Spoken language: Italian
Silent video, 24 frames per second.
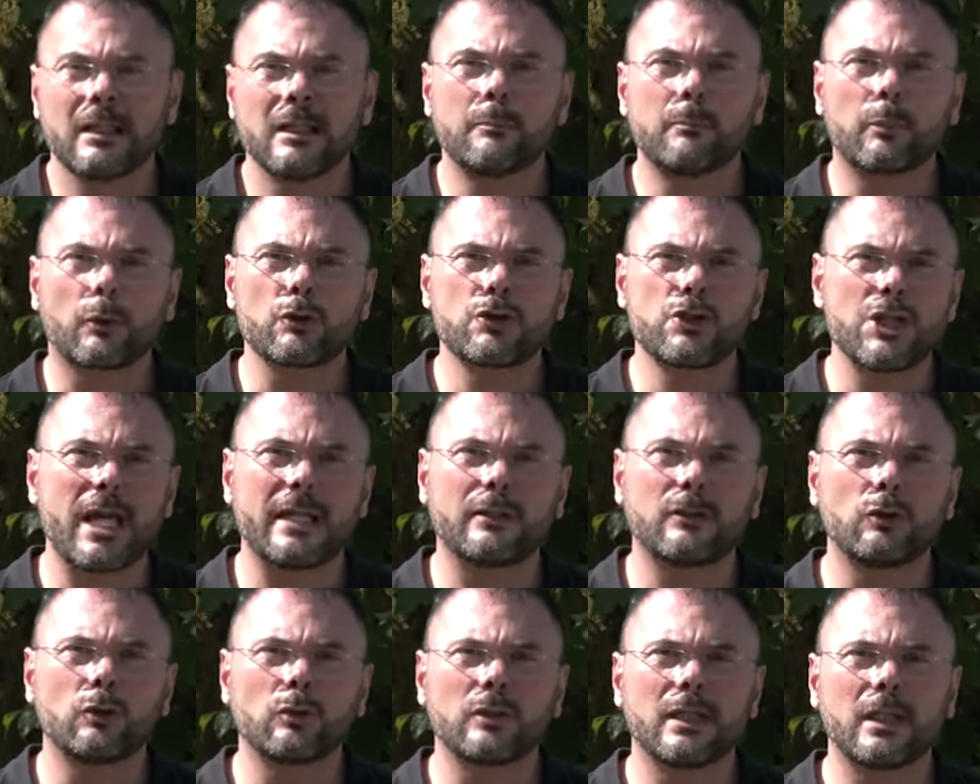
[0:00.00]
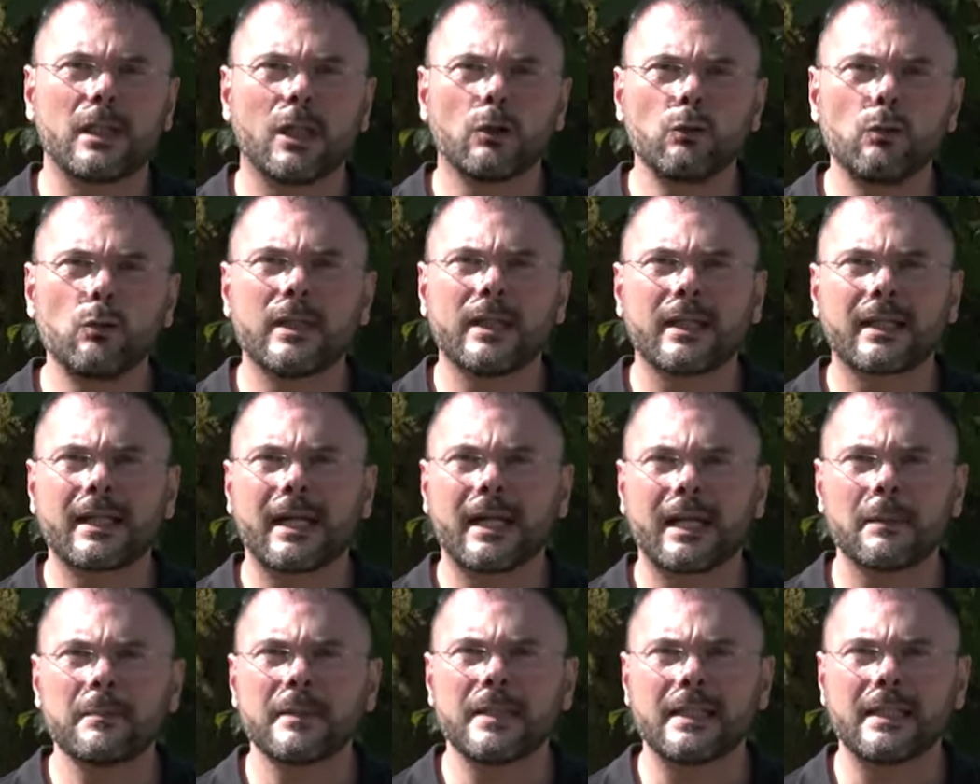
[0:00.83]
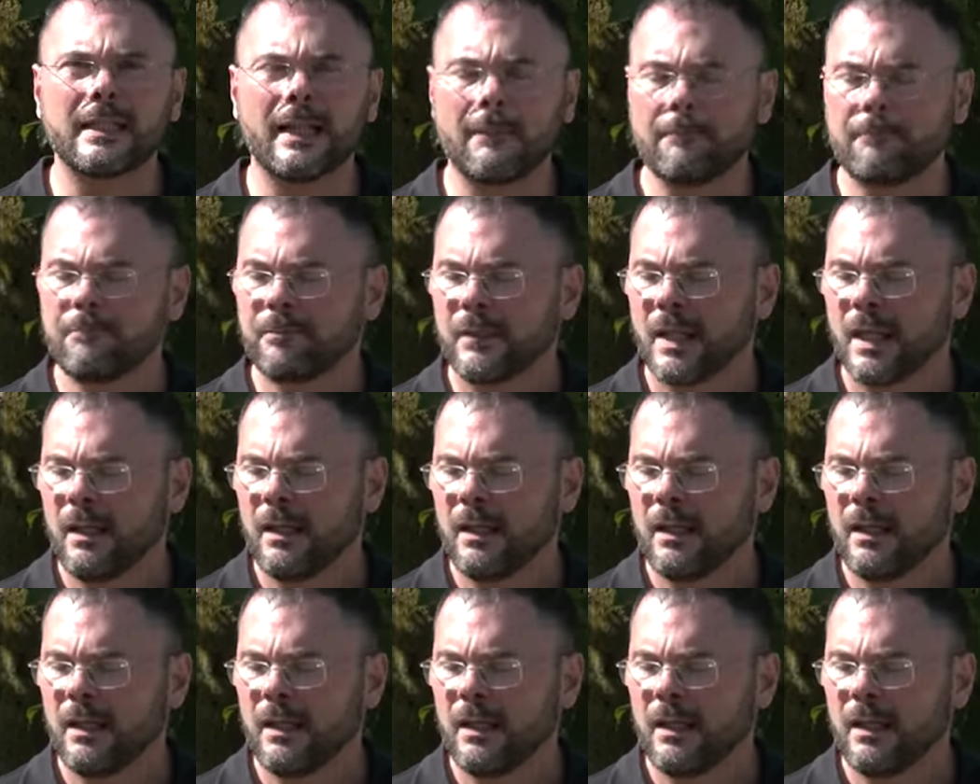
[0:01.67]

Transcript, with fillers: il progetto della Luger carabina,